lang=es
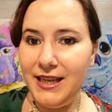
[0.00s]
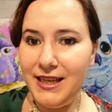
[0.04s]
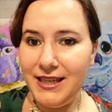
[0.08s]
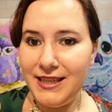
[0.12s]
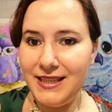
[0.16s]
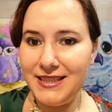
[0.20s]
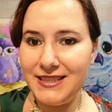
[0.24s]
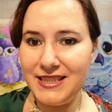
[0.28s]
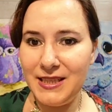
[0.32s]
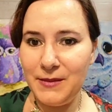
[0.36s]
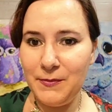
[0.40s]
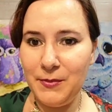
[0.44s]

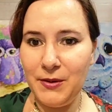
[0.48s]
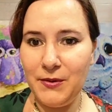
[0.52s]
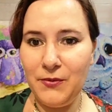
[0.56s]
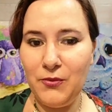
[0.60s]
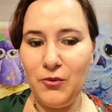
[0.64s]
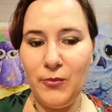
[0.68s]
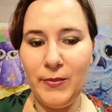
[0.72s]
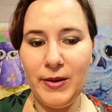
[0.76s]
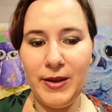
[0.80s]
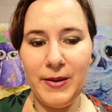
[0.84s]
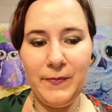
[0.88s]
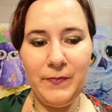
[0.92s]
Este
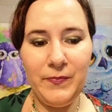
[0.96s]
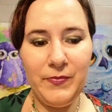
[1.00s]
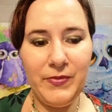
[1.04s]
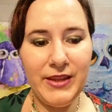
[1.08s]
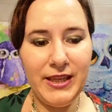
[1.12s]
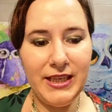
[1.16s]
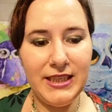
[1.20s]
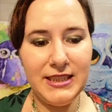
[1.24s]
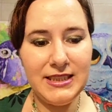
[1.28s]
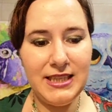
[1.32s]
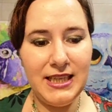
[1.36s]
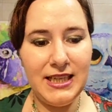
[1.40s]
perfume
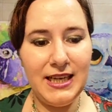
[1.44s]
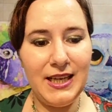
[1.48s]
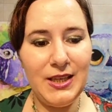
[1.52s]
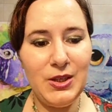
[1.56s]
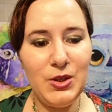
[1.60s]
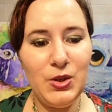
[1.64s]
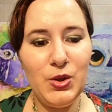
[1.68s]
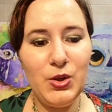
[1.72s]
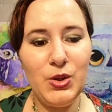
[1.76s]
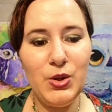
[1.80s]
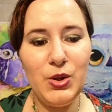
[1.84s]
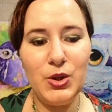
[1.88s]
es del
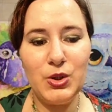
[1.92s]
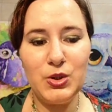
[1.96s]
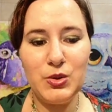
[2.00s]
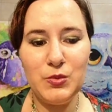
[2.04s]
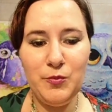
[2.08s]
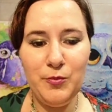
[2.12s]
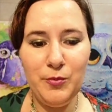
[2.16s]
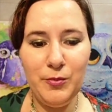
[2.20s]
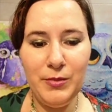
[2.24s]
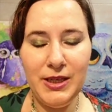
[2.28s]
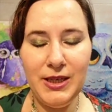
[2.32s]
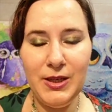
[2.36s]
año
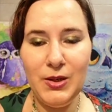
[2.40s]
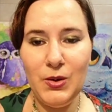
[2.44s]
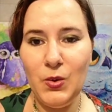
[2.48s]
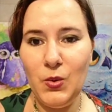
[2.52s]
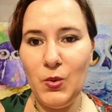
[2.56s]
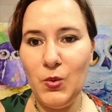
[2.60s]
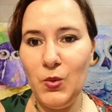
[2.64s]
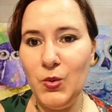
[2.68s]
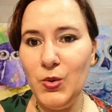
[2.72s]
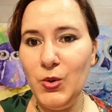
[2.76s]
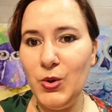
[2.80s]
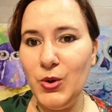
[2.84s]

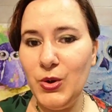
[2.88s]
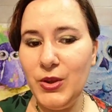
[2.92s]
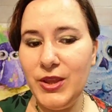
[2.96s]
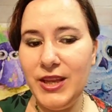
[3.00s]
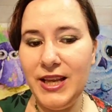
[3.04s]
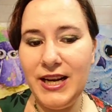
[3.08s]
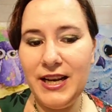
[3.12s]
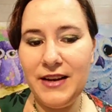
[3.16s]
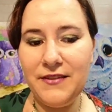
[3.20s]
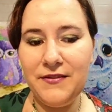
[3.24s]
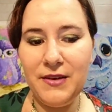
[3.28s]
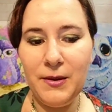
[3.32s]
2001 de
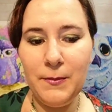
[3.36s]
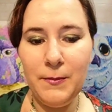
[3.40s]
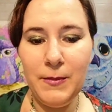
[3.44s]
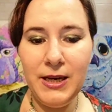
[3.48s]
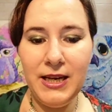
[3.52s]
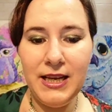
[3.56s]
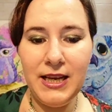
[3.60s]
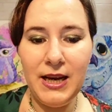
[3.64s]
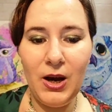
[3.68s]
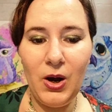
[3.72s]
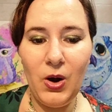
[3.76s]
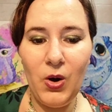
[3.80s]
la
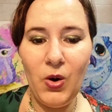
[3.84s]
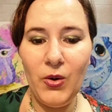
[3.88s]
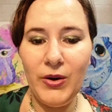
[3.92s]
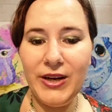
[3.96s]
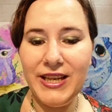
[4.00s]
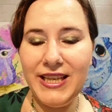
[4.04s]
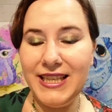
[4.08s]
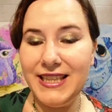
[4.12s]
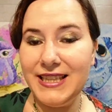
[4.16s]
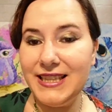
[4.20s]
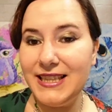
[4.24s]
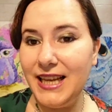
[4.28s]
familia
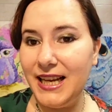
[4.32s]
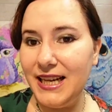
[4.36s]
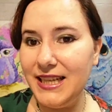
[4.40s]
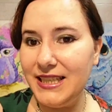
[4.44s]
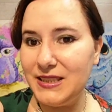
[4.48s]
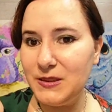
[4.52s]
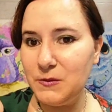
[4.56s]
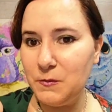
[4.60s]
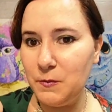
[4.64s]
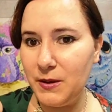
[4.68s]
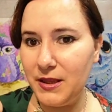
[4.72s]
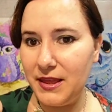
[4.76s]
Oriental
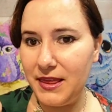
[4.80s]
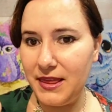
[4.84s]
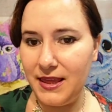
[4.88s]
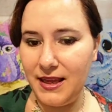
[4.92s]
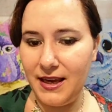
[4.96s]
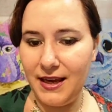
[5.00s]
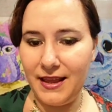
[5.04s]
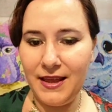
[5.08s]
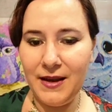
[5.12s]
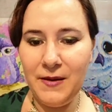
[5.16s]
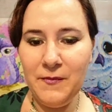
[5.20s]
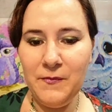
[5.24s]

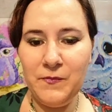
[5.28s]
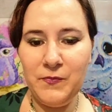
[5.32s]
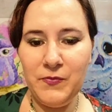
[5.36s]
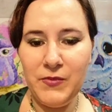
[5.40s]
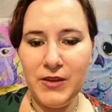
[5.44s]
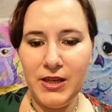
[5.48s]
Especiada